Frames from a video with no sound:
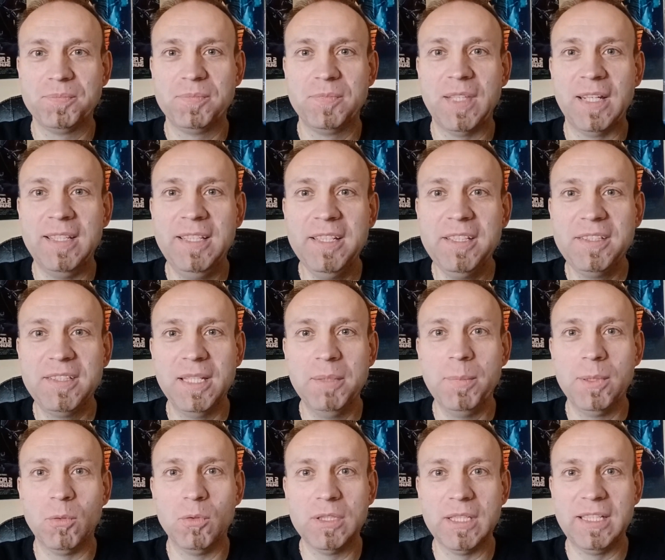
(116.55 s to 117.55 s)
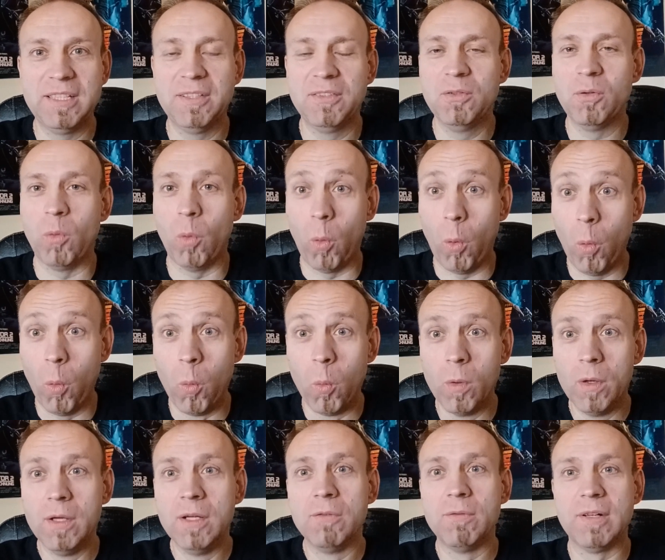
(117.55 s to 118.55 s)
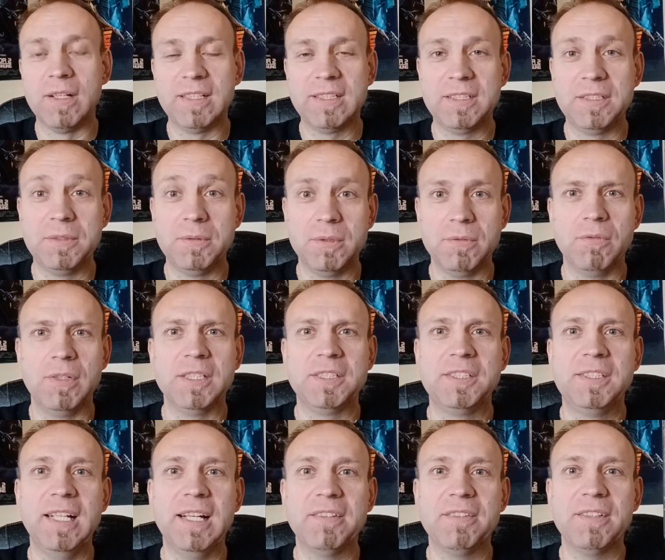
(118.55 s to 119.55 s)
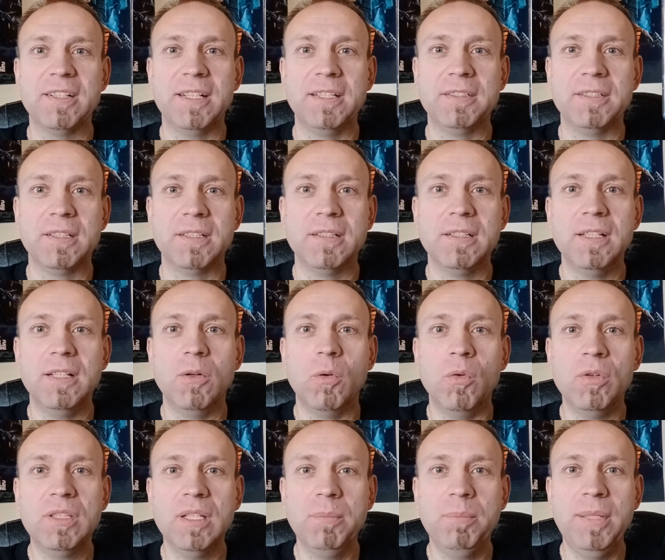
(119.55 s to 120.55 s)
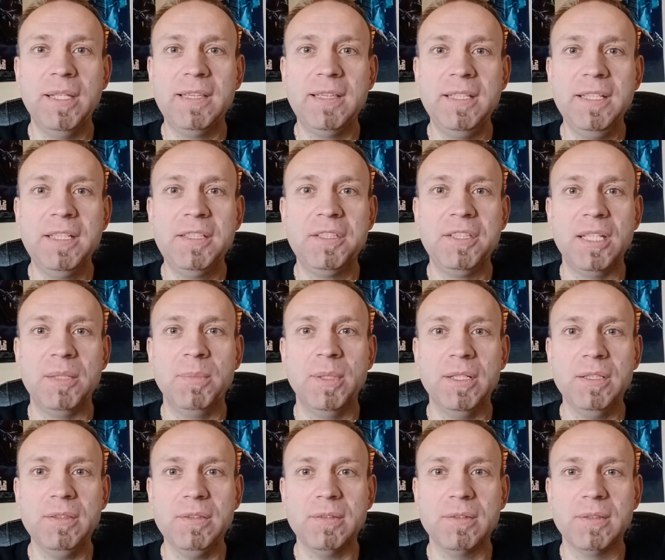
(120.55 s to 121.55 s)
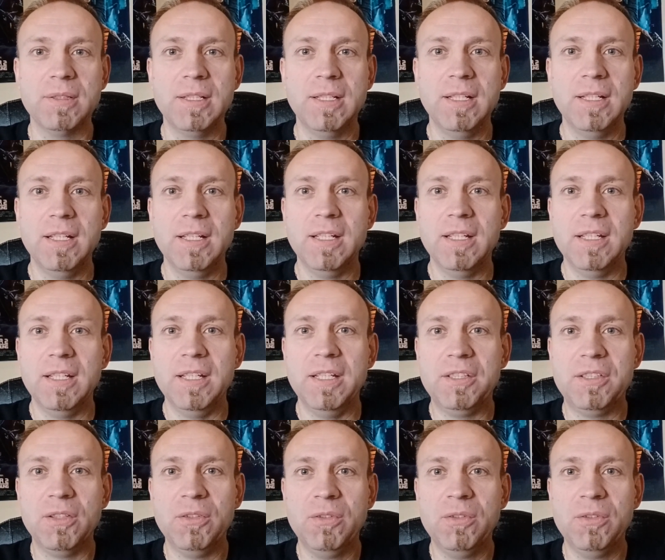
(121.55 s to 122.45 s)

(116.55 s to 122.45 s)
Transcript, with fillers: Da liegt jemand und ich so, oh, was ist das, Alter? Unter dem Bett liegt jemand ich denke,